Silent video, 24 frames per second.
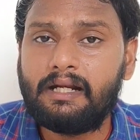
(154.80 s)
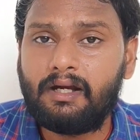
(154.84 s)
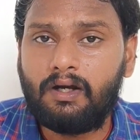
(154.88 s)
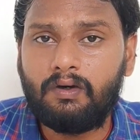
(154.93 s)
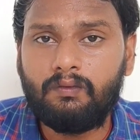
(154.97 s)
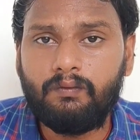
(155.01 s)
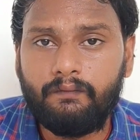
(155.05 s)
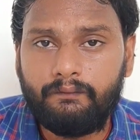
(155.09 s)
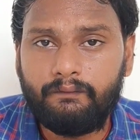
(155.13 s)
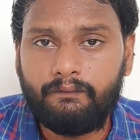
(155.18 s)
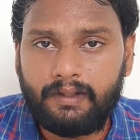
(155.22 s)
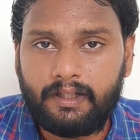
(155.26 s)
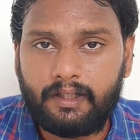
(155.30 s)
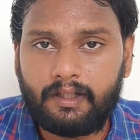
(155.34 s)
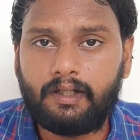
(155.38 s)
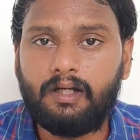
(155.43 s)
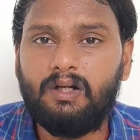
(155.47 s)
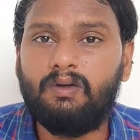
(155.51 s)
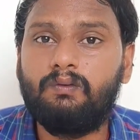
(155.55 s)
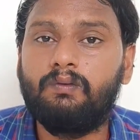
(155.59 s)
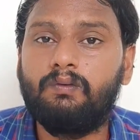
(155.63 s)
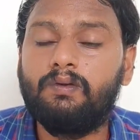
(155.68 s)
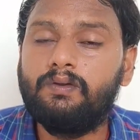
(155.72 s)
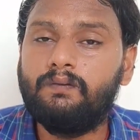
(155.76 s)
ராணுவ
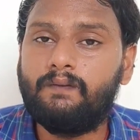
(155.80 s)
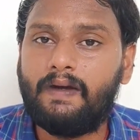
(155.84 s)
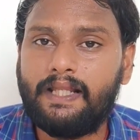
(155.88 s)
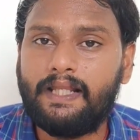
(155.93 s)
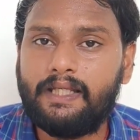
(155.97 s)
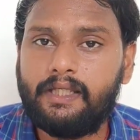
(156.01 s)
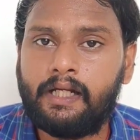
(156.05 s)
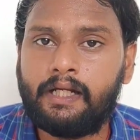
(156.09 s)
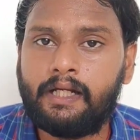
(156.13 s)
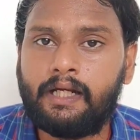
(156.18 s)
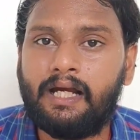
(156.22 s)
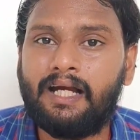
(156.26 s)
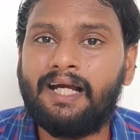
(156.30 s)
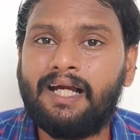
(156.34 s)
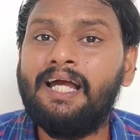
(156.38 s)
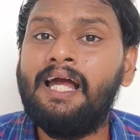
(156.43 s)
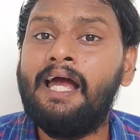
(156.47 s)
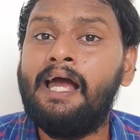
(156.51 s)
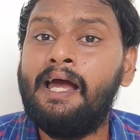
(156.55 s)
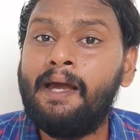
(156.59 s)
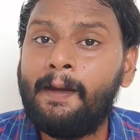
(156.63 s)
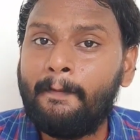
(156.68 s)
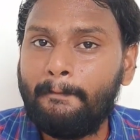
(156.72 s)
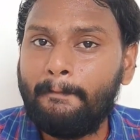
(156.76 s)
வீரர்களுக்கு வந்து வழங்கியிருக்காங்க
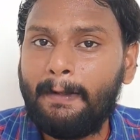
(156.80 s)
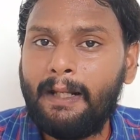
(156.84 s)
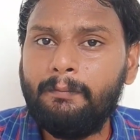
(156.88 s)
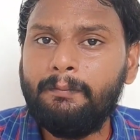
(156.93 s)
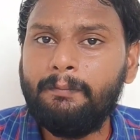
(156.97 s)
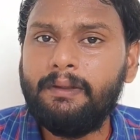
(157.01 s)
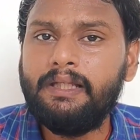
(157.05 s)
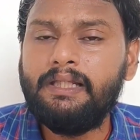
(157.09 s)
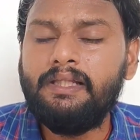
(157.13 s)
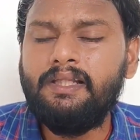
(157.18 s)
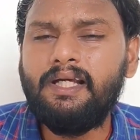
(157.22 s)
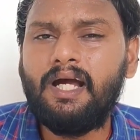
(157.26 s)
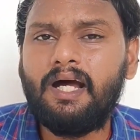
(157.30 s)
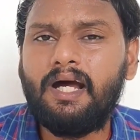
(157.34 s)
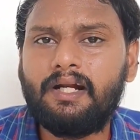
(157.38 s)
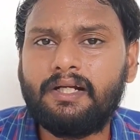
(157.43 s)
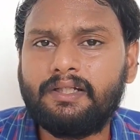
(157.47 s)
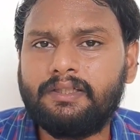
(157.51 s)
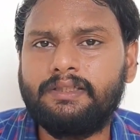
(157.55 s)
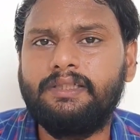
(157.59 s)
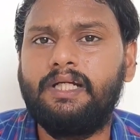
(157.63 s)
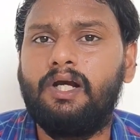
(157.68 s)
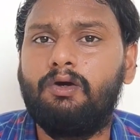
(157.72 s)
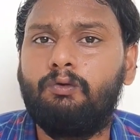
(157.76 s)
மேலும் இந்தியா
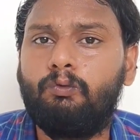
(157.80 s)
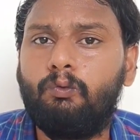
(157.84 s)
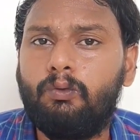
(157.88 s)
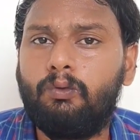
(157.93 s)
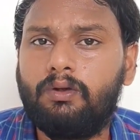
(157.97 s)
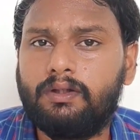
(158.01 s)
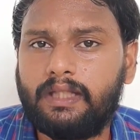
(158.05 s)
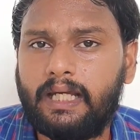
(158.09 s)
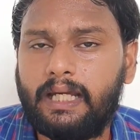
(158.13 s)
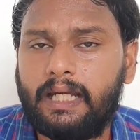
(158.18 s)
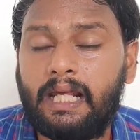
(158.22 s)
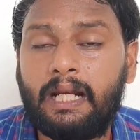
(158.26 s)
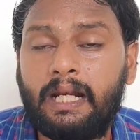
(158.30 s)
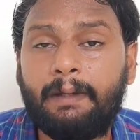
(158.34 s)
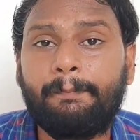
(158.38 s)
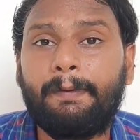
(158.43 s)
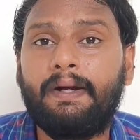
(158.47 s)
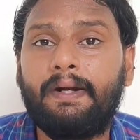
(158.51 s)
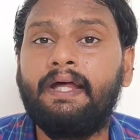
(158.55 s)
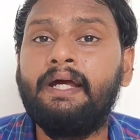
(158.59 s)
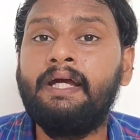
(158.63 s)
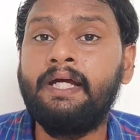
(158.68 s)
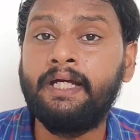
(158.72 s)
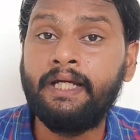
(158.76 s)
ரஷ்யா கூட்டு
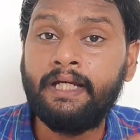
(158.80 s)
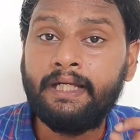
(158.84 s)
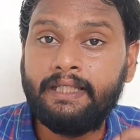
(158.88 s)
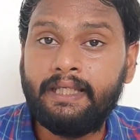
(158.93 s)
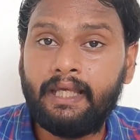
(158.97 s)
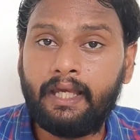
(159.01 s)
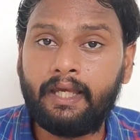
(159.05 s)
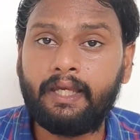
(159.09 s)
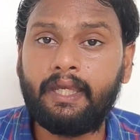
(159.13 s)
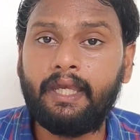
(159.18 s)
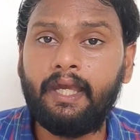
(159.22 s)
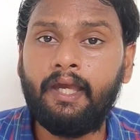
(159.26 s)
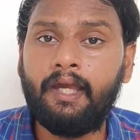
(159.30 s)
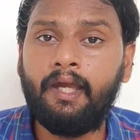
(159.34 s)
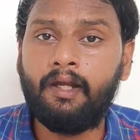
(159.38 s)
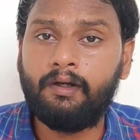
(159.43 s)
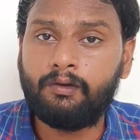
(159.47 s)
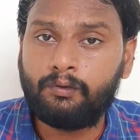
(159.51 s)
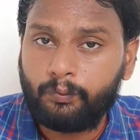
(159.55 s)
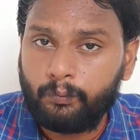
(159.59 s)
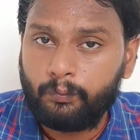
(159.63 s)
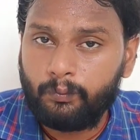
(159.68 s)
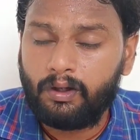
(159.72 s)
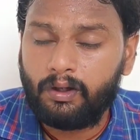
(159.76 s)
தயாரிப்பான ஏகே
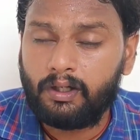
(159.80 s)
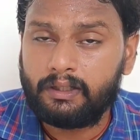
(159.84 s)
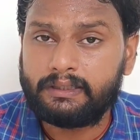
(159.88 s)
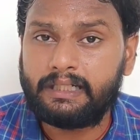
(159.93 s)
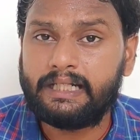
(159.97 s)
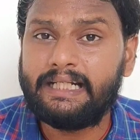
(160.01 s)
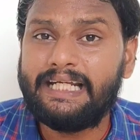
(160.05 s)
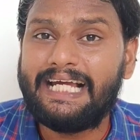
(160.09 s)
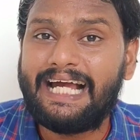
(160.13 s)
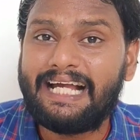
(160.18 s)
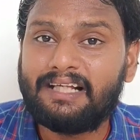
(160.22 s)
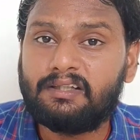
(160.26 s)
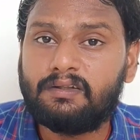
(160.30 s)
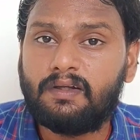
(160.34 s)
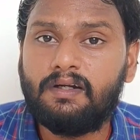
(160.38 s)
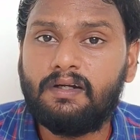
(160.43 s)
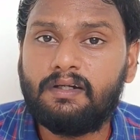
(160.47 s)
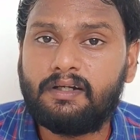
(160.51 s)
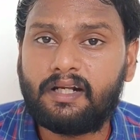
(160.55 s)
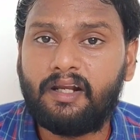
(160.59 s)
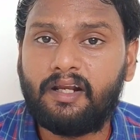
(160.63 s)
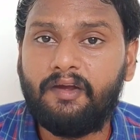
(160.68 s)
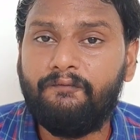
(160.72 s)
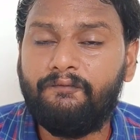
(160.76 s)
டூ நாட் த்ரீ
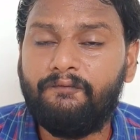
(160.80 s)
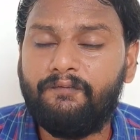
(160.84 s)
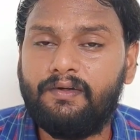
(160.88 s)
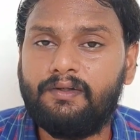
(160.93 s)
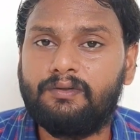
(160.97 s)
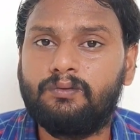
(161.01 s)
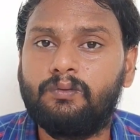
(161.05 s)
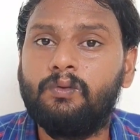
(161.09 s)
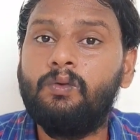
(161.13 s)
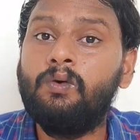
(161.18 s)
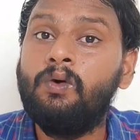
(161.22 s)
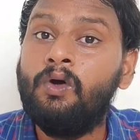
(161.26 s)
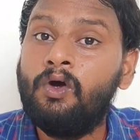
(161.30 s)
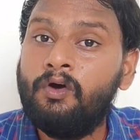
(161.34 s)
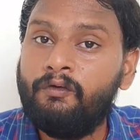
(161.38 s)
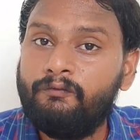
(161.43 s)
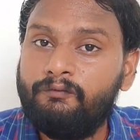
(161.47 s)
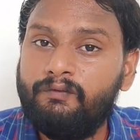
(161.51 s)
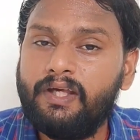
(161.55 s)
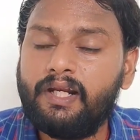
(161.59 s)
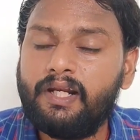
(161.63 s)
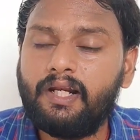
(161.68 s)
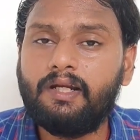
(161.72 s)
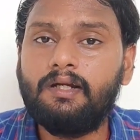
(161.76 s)
அசால்ட் ரைஃபிள்ஸும்
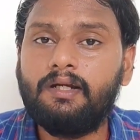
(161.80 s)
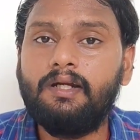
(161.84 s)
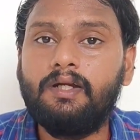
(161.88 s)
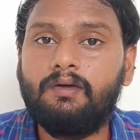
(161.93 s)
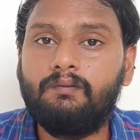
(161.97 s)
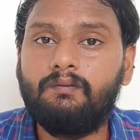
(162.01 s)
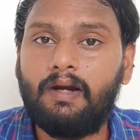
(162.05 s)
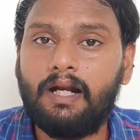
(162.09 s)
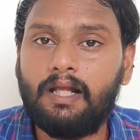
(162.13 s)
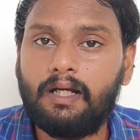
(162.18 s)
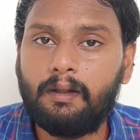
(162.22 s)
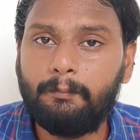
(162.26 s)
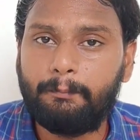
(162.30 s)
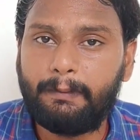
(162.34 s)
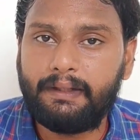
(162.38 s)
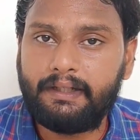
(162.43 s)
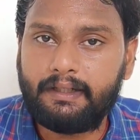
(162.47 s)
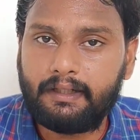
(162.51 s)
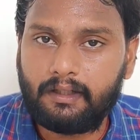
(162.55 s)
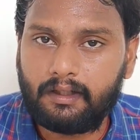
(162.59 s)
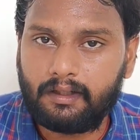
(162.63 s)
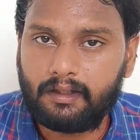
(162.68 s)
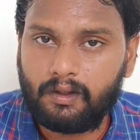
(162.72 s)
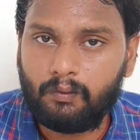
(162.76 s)
வீரர்களுக்கு
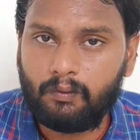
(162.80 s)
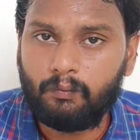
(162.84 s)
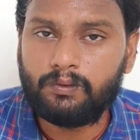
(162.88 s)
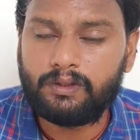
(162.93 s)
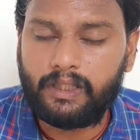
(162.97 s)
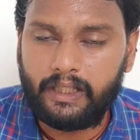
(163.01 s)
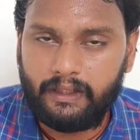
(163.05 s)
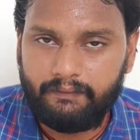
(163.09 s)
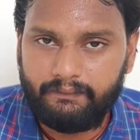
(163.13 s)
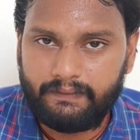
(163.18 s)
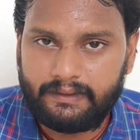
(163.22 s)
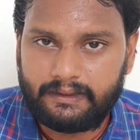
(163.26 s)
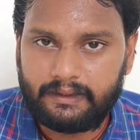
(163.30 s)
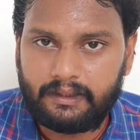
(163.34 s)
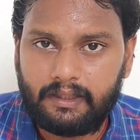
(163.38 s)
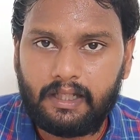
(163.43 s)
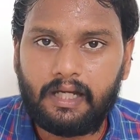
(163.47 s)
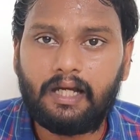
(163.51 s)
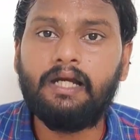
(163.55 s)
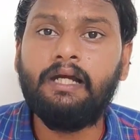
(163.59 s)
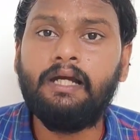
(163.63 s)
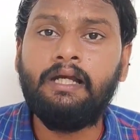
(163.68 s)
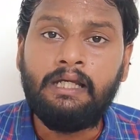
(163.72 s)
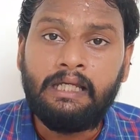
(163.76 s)
வழங்கப்பட்டிருக்கிறதாகவும்
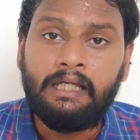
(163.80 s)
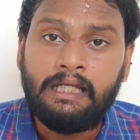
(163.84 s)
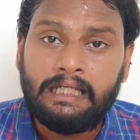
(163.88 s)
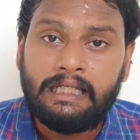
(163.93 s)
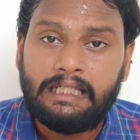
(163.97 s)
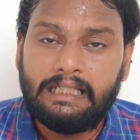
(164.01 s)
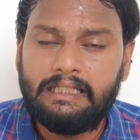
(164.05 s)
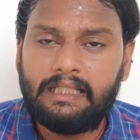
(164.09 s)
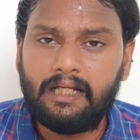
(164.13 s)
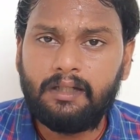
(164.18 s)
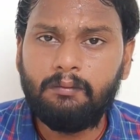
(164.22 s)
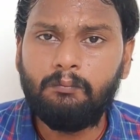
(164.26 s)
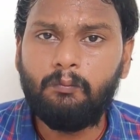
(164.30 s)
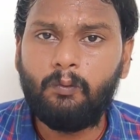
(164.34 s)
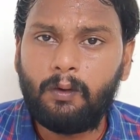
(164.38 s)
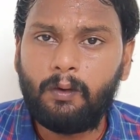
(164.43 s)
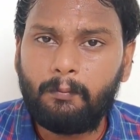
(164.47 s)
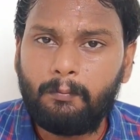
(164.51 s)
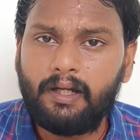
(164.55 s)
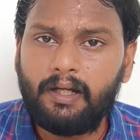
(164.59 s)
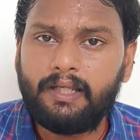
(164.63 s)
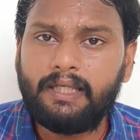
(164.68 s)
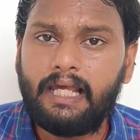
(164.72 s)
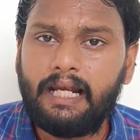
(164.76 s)
தெரிவிச்சிருக்காங்க இதன்
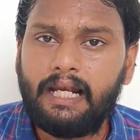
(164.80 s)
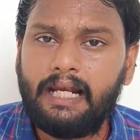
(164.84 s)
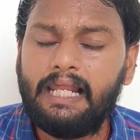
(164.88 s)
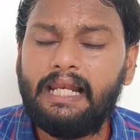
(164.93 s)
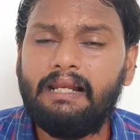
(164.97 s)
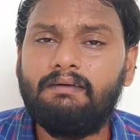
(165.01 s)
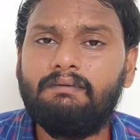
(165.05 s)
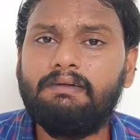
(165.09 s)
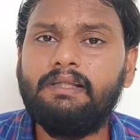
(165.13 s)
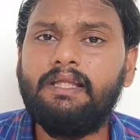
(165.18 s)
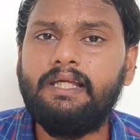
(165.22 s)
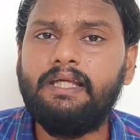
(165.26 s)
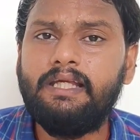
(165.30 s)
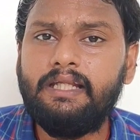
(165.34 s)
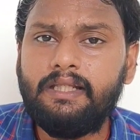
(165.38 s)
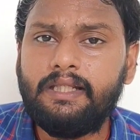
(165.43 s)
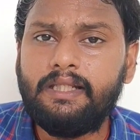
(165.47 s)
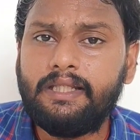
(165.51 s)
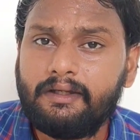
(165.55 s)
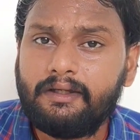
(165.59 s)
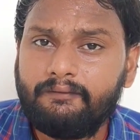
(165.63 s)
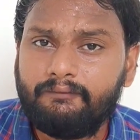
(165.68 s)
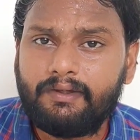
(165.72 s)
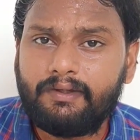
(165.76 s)
மூலமா எல்லையில வந்து
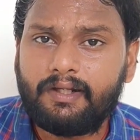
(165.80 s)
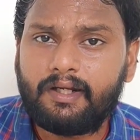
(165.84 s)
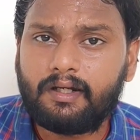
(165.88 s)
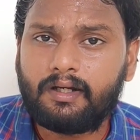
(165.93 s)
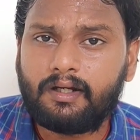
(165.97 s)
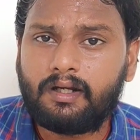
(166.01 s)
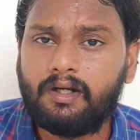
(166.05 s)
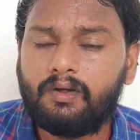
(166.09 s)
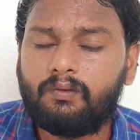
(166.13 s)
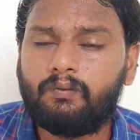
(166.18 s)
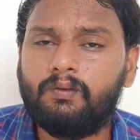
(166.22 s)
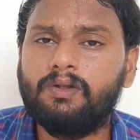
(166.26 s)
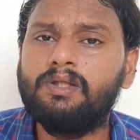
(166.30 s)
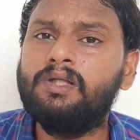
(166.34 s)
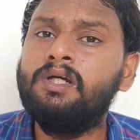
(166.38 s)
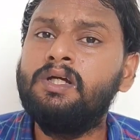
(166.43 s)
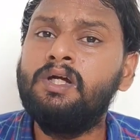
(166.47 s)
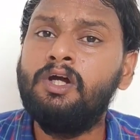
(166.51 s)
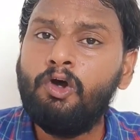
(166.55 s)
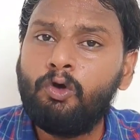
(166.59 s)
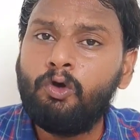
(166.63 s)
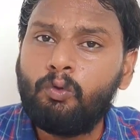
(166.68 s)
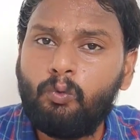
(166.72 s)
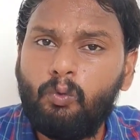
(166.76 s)
இந்திய வீரர்களுக்கு வந்து
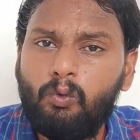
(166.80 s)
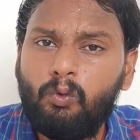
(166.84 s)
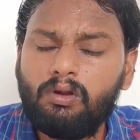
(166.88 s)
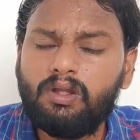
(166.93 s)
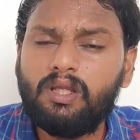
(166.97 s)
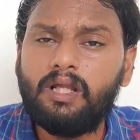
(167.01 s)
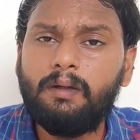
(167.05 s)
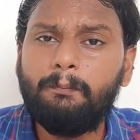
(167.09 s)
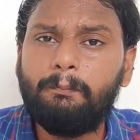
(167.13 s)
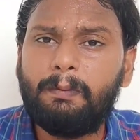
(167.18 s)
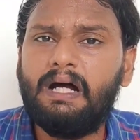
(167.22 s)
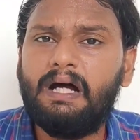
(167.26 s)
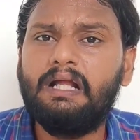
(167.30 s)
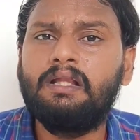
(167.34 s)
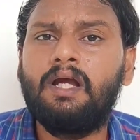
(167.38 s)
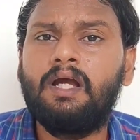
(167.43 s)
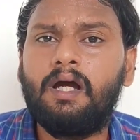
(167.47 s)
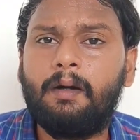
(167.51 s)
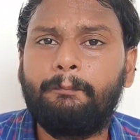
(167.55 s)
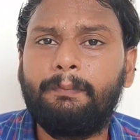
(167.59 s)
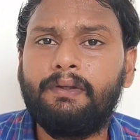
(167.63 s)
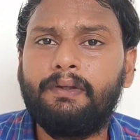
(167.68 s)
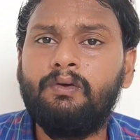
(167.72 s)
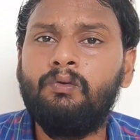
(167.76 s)
கூடுதல்
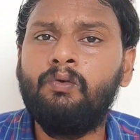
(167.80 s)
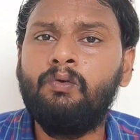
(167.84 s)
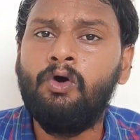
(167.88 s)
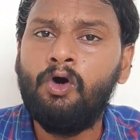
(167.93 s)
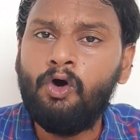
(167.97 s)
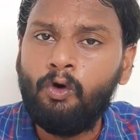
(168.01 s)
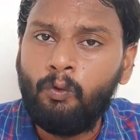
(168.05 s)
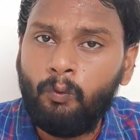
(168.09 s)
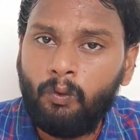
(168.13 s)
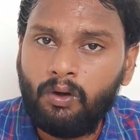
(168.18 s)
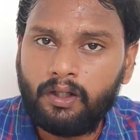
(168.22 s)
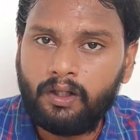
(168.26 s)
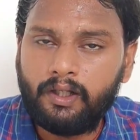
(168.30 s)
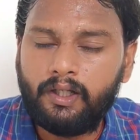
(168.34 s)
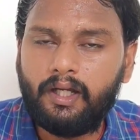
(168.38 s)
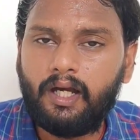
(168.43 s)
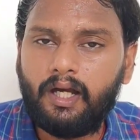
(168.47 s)
பாதுகாப்பையும் ஒரு